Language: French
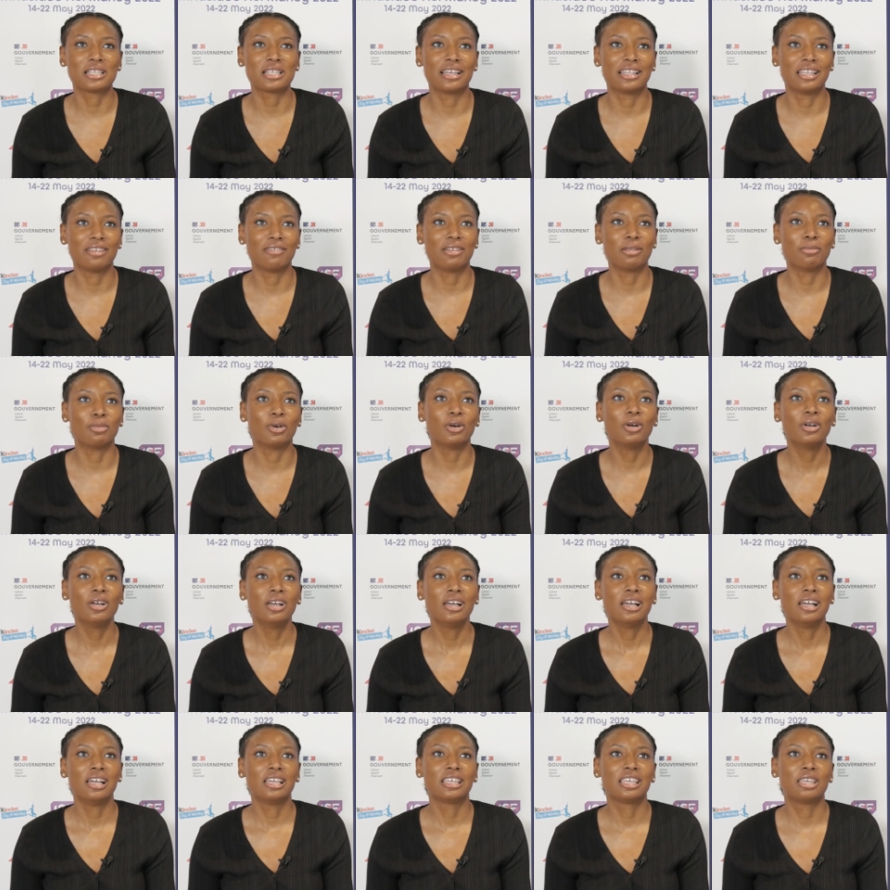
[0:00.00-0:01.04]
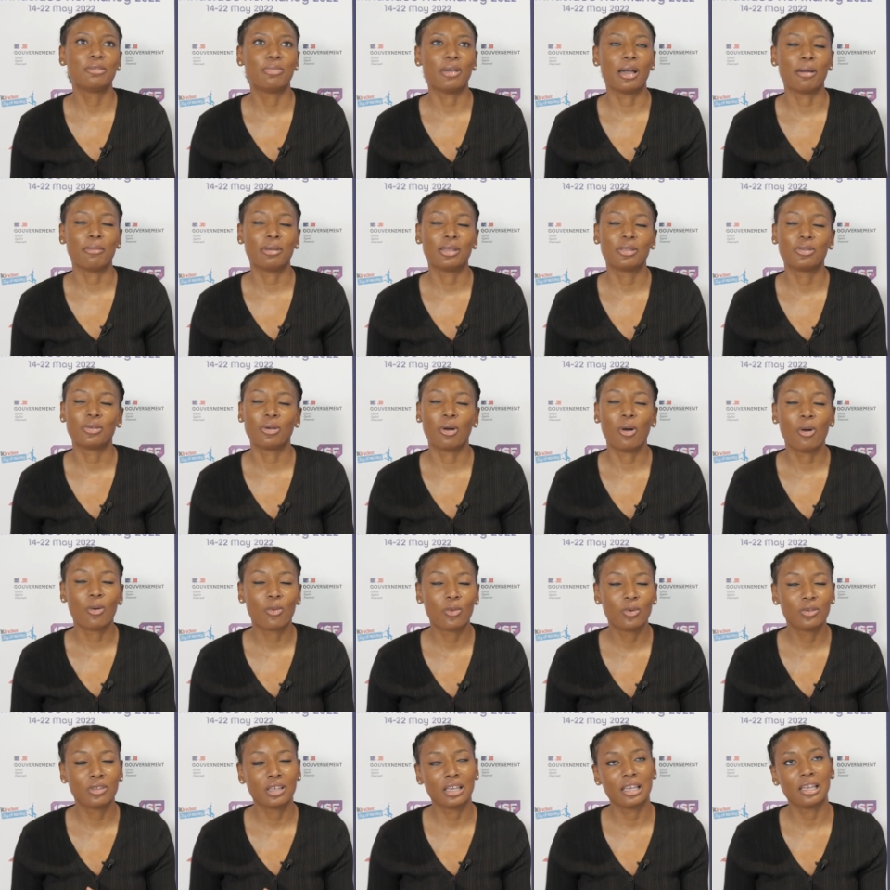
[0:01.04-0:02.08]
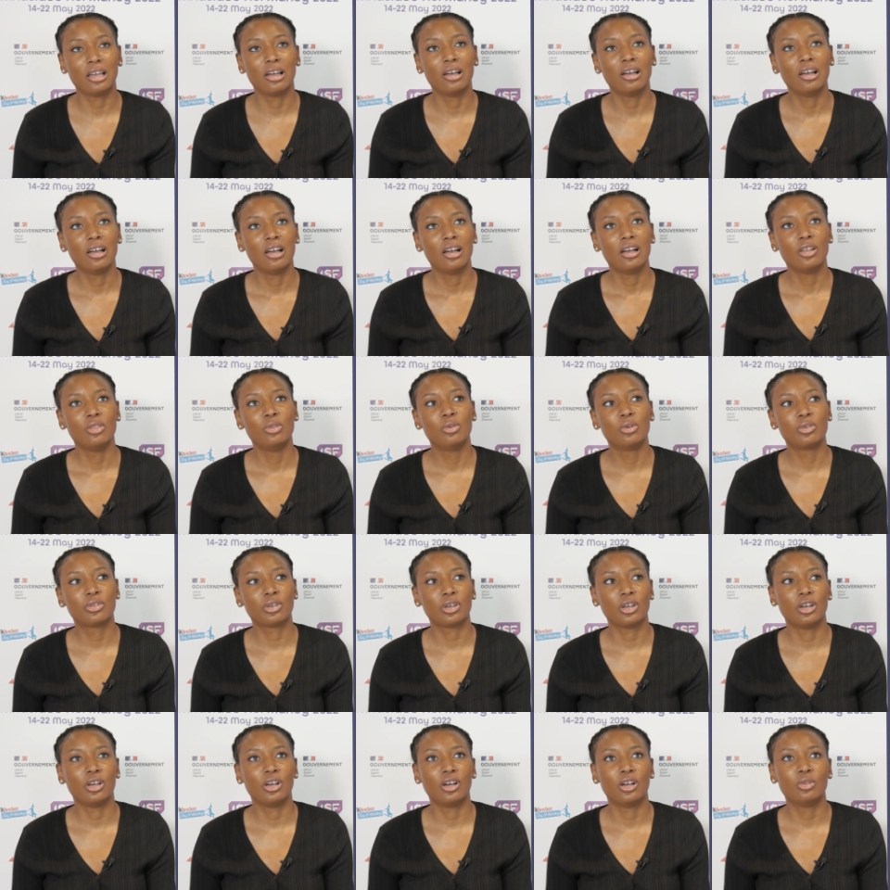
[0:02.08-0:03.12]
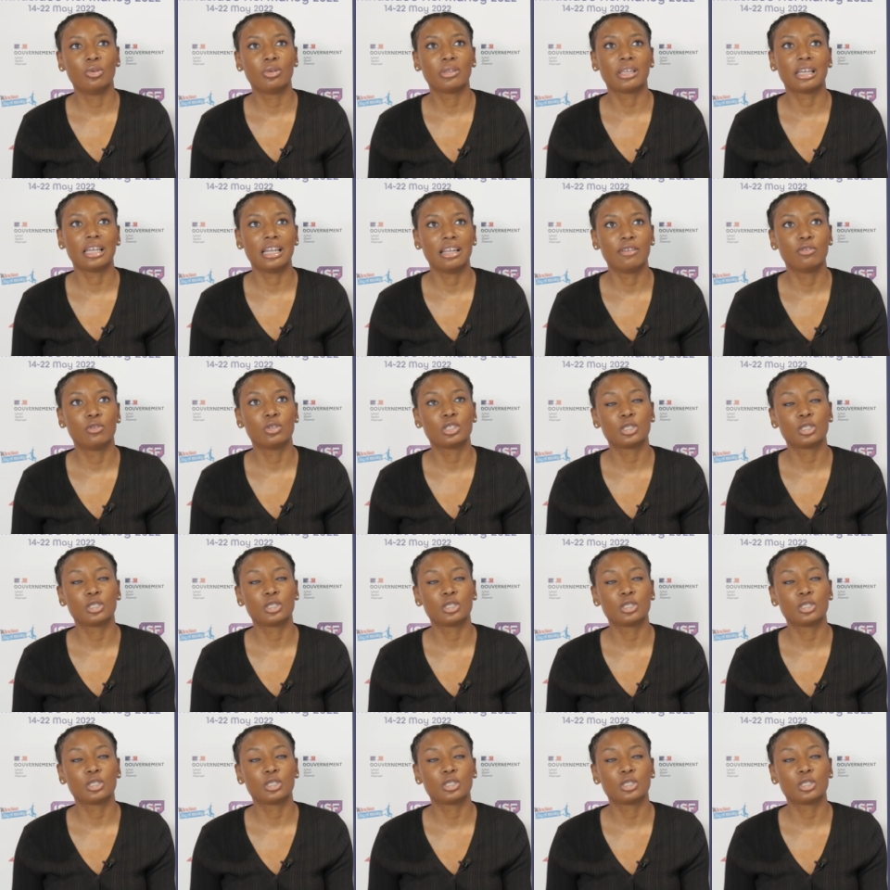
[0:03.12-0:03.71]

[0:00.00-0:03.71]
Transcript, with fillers: C'est un événement qui permet de rencontrer d'autres, élèves,